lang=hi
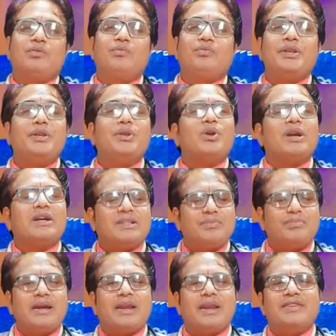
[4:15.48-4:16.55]
वीडियो खत्म
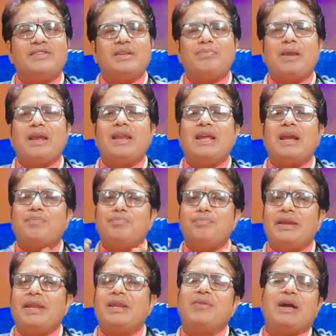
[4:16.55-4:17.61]
करने से पहले आप
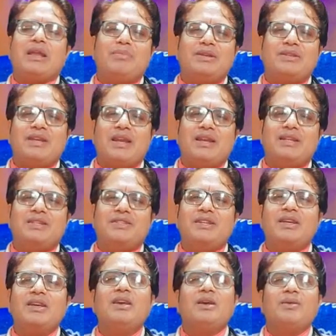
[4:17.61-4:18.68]
मेरे बारे में जान
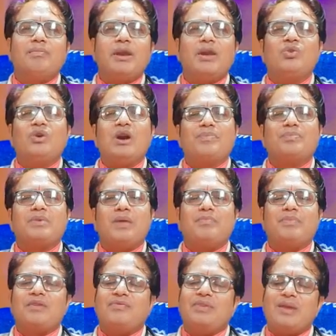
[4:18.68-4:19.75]
लीजिए मैं हूं आपका
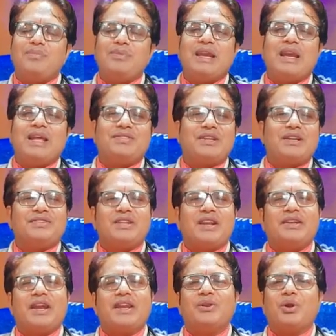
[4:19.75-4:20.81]
अपना फैमिली हेल्थ
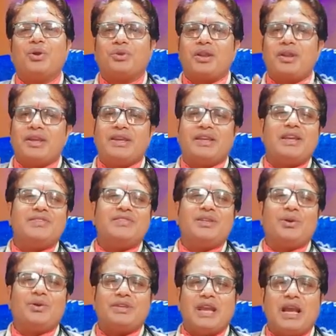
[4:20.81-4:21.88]
कंसल्टेंट डॉक्टर ए के सिंह
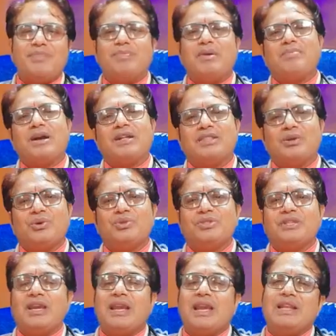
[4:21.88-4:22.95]
और यहां पे बातें होती
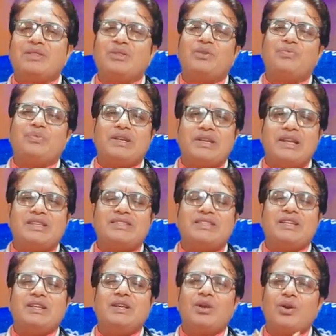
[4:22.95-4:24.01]
है हेल्थ और फिटनेस
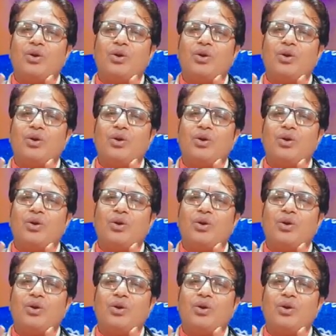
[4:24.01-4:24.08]
की